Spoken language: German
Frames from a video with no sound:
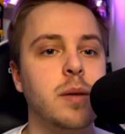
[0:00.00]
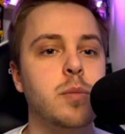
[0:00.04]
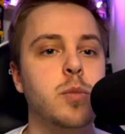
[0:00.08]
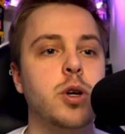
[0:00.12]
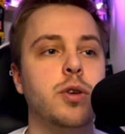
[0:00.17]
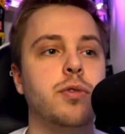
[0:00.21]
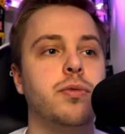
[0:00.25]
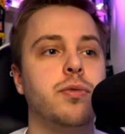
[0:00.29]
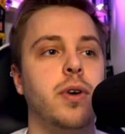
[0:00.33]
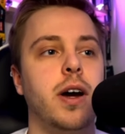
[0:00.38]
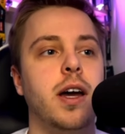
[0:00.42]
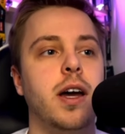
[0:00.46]

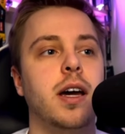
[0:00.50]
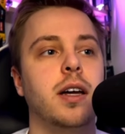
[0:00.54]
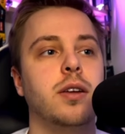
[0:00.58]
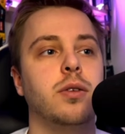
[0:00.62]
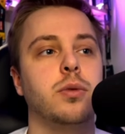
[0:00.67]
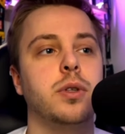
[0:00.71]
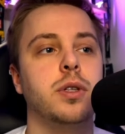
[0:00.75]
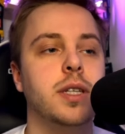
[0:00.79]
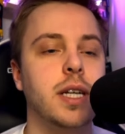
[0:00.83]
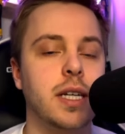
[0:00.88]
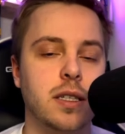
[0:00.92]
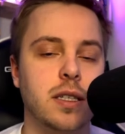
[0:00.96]
gefeiert und
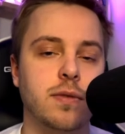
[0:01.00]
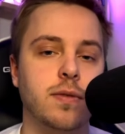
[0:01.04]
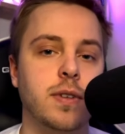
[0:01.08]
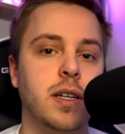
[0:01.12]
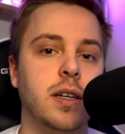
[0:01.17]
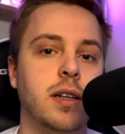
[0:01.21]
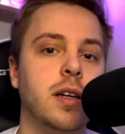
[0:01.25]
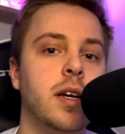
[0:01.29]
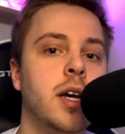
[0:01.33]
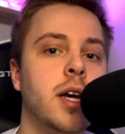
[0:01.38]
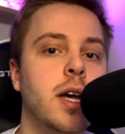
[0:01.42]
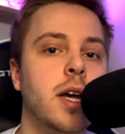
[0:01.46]
deswegen
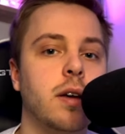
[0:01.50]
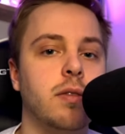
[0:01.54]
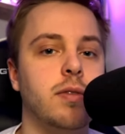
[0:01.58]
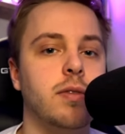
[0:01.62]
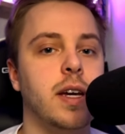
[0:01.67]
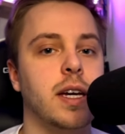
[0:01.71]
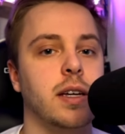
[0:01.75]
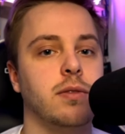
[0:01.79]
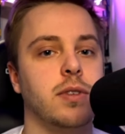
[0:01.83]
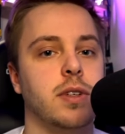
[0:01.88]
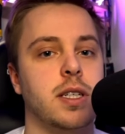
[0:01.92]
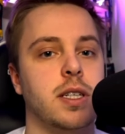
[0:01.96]
werden
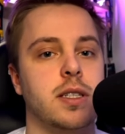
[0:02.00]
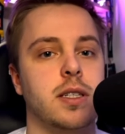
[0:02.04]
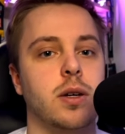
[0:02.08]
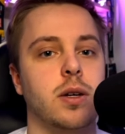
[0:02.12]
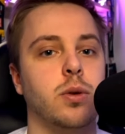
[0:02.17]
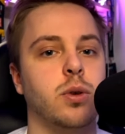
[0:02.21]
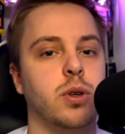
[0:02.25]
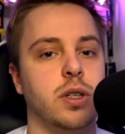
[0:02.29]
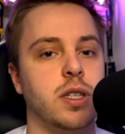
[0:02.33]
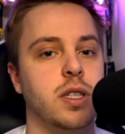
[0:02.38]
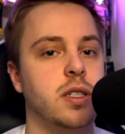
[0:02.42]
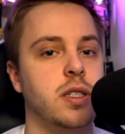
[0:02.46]
wir das auch
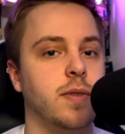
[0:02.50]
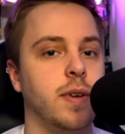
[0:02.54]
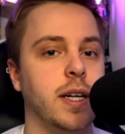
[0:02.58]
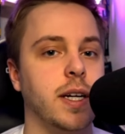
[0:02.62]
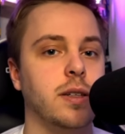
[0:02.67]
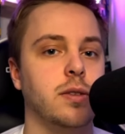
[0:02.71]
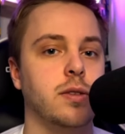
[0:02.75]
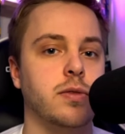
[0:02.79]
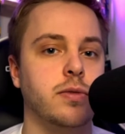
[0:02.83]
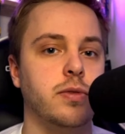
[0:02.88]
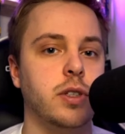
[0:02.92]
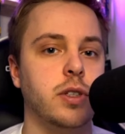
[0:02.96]
in
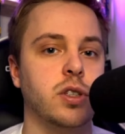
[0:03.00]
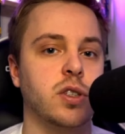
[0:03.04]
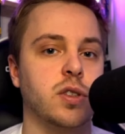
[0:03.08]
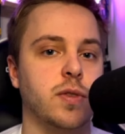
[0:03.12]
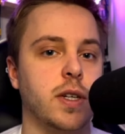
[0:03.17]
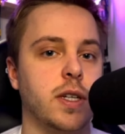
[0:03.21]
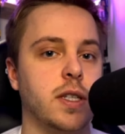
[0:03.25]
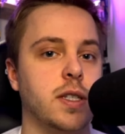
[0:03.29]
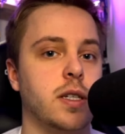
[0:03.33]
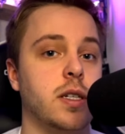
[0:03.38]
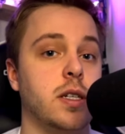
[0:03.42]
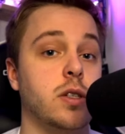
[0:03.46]

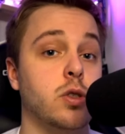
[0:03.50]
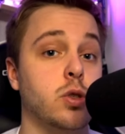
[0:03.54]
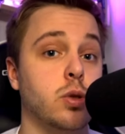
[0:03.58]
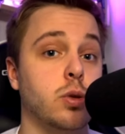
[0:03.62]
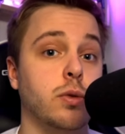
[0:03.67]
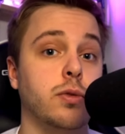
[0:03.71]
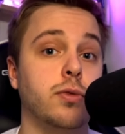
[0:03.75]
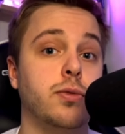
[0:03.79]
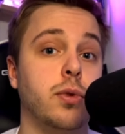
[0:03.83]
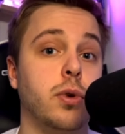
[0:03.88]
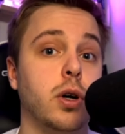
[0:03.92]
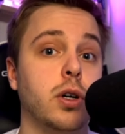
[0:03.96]
2024 so
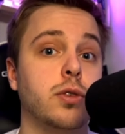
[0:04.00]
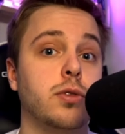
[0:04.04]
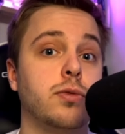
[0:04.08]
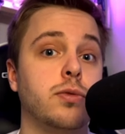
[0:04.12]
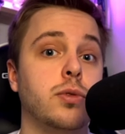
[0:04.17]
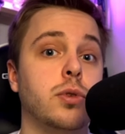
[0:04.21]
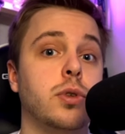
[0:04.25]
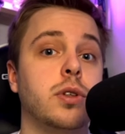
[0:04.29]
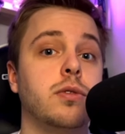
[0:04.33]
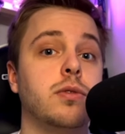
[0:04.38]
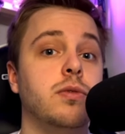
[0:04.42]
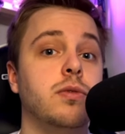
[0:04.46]

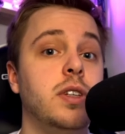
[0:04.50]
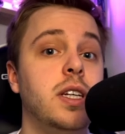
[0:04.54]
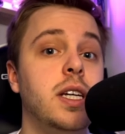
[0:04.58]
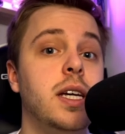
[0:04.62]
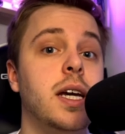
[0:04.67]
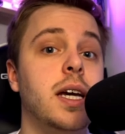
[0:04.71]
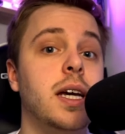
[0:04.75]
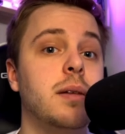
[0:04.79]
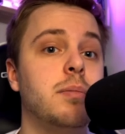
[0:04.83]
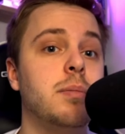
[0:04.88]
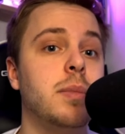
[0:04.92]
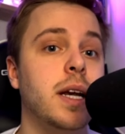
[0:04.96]
fortführen wie
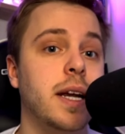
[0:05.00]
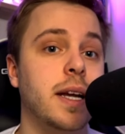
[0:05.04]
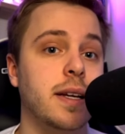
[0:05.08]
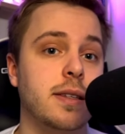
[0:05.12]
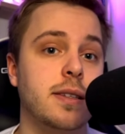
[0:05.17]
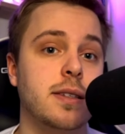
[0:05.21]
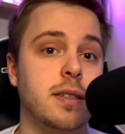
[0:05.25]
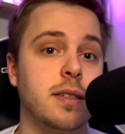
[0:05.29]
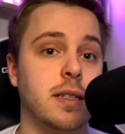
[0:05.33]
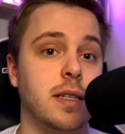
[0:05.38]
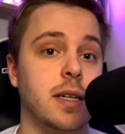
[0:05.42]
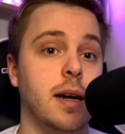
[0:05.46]
im
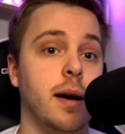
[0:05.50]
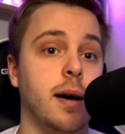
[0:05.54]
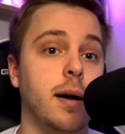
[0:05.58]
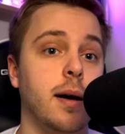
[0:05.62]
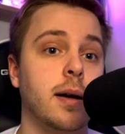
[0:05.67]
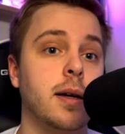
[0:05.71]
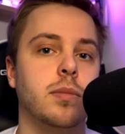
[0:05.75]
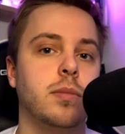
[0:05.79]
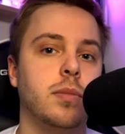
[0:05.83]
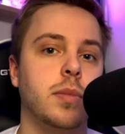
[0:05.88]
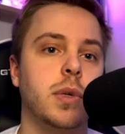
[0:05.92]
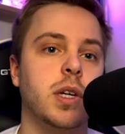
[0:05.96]
letzten Jahr
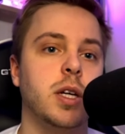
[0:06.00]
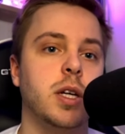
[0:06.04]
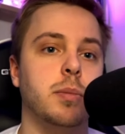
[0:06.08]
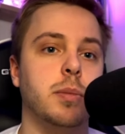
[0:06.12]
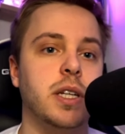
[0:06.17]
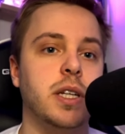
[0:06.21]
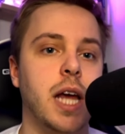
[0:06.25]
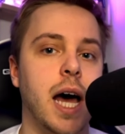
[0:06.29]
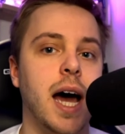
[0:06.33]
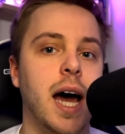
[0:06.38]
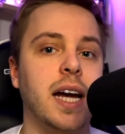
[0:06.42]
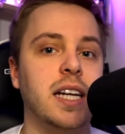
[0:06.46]
mit
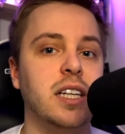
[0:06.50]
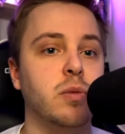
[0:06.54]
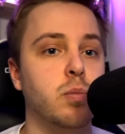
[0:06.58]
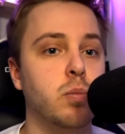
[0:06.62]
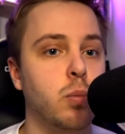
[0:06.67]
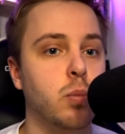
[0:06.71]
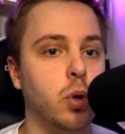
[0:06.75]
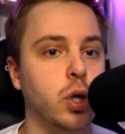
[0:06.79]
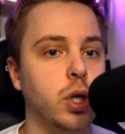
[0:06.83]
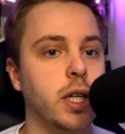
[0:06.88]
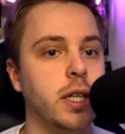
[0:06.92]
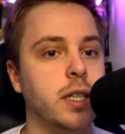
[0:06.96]
einem
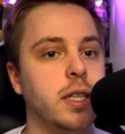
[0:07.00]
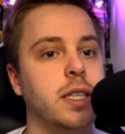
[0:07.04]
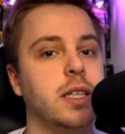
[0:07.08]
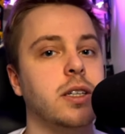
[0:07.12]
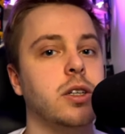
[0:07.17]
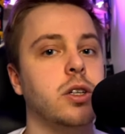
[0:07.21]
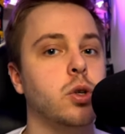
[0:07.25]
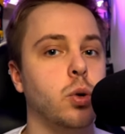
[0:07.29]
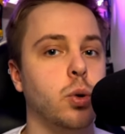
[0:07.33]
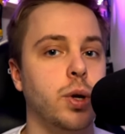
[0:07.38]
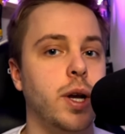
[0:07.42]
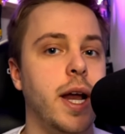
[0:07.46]
monatlichen
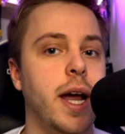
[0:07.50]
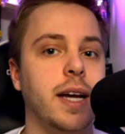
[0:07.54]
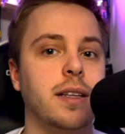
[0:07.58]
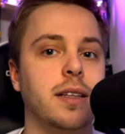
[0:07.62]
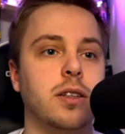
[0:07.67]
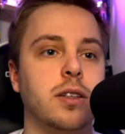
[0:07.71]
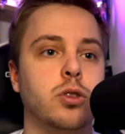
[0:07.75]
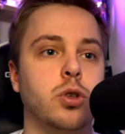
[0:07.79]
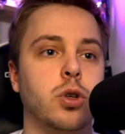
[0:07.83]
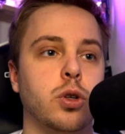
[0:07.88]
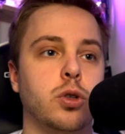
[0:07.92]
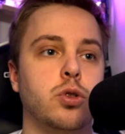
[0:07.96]
Collector
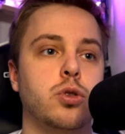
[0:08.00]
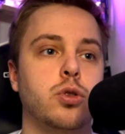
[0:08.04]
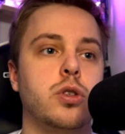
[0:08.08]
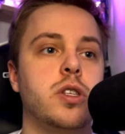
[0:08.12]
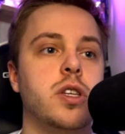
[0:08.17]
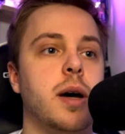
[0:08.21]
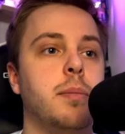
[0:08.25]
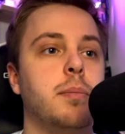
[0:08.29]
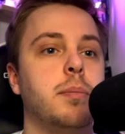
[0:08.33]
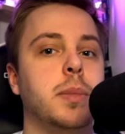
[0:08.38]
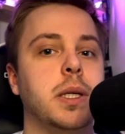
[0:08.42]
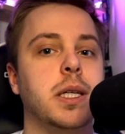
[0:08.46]
Talk
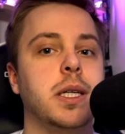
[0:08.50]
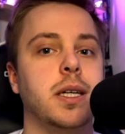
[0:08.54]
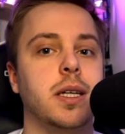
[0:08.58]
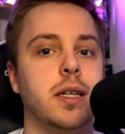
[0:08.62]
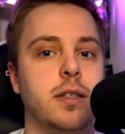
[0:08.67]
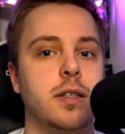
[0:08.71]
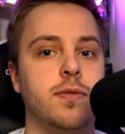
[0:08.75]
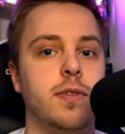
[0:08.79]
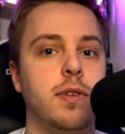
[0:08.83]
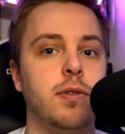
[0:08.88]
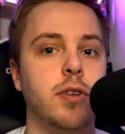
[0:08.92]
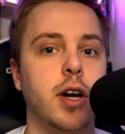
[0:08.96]
zusammen mit Chris
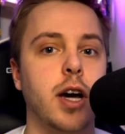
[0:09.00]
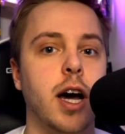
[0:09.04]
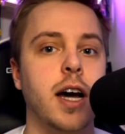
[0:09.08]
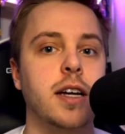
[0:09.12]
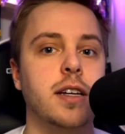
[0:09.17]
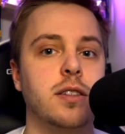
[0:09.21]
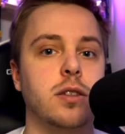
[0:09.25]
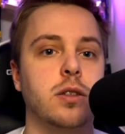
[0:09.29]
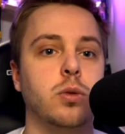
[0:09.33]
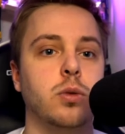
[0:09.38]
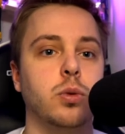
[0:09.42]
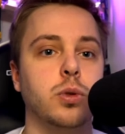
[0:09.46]
Reisen
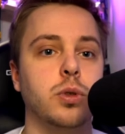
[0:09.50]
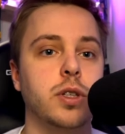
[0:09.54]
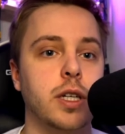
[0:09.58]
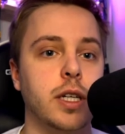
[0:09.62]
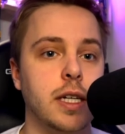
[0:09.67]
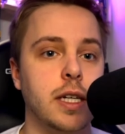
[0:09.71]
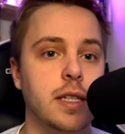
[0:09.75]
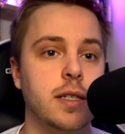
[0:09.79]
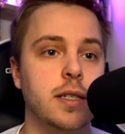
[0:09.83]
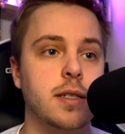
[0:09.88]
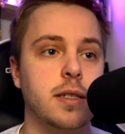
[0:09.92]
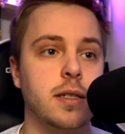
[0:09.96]
und
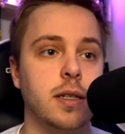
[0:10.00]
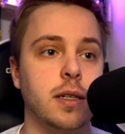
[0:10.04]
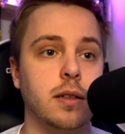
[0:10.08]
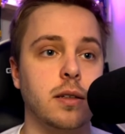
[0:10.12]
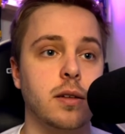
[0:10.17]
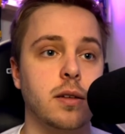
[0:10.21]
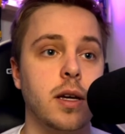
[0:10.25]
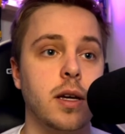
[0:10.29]
Instinct.